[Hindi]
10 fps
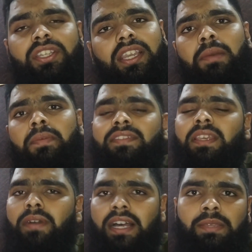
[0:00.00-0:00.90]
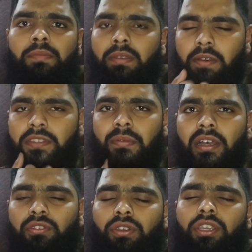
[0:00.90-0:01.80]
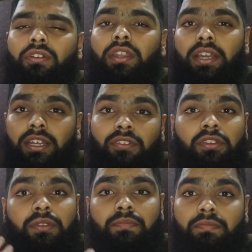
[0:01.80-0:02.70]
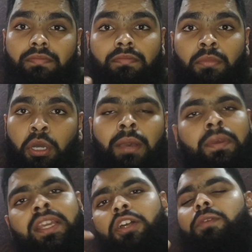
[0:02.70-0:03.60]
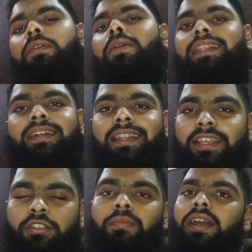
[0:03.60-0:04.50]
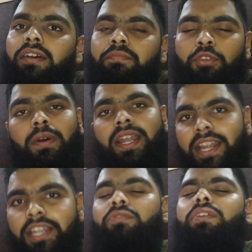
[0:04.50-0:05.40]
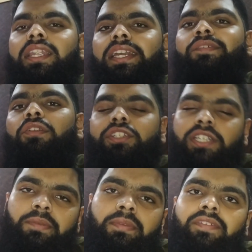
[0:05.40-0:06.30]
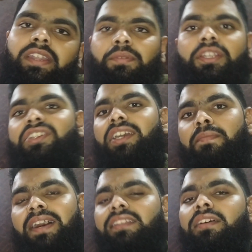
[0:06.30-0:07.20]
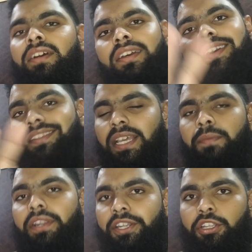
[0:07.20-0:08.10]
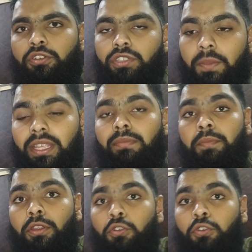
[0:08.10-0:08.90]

ईशा की नमाज़ के बाद ही में भी आपसे बात होगी और अगर कोई मौका मिल गया तो फिर बात कर लेंगे दोबारा दोबारा कंटिन्यू कर लेंगे ब्लॉग ईशा से पहले वरना फिर ईशा के बाद करता है अब कंटिन्यू तब तक मैं